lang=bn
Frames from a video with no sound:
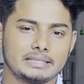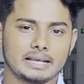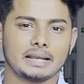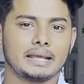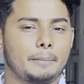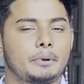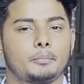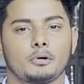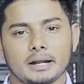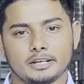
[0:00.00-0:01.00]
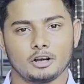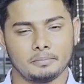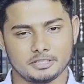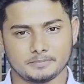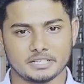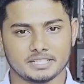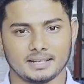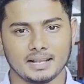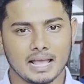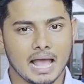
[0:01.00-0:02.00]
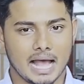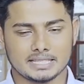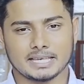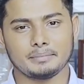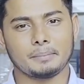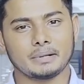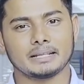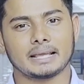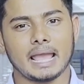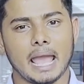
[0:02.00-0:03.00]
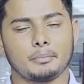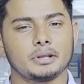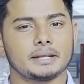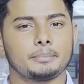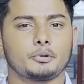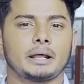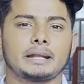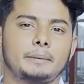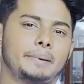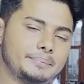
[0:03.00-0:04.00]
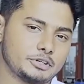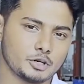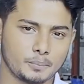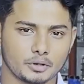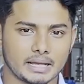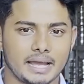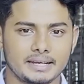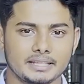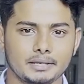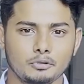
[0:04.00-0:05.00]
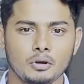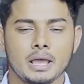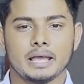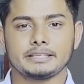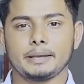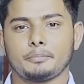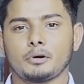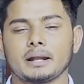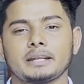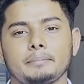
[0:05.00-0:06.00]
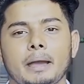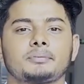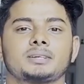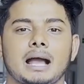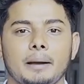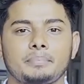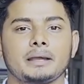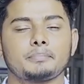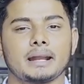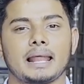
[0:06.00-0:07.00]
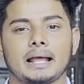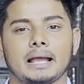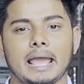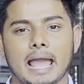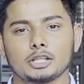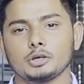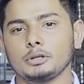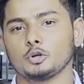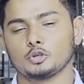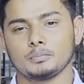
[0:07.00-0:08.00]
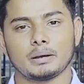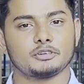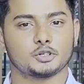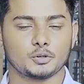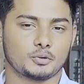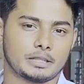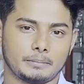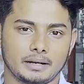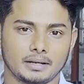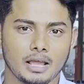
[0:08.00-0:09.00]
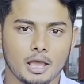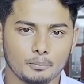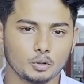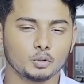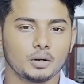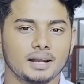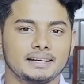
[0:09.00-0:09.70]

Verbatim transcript: যেখানে আপনার প্রোডাক্টটি হবে স্পেশাল আজকে আমি আপনাদেরকে এমন একটি প্রোডাক্টের ব্যবসা সম্পর্কে আইডিয়া দেব যে প্রোডাক্টটির ব্যবসা আপনি আপনার এলাকায় একদমই নতুনভাবে শুরু করতে পারেন বন্ধুরা